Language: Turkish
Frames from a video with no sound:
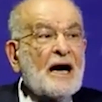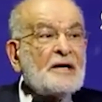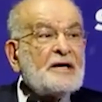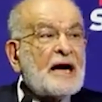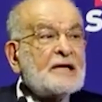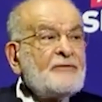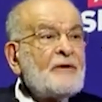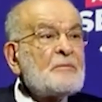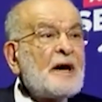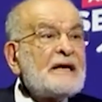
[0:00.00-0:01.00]

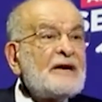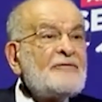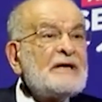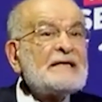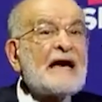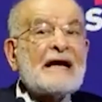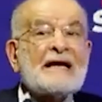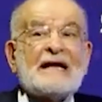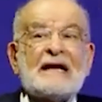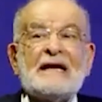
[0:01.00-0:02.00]
ahlaki ve manevi
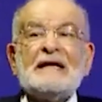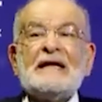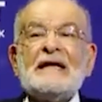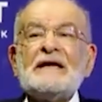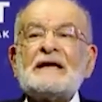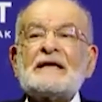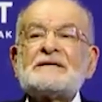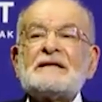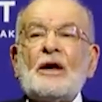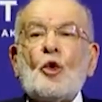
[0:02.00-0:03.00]
değerlerin
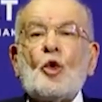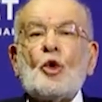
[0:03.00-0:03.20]
ihyasını